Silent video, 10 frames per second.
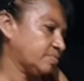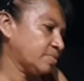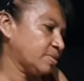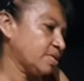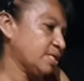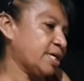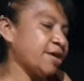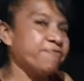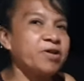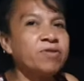
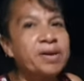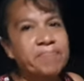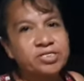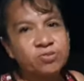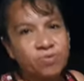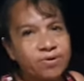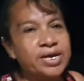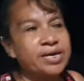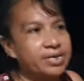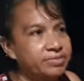eh, cómo fue su
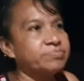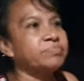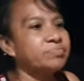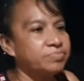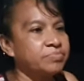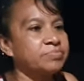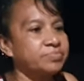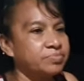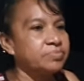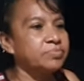situación de
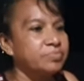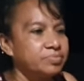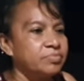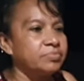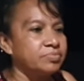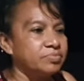ella, cómo fue su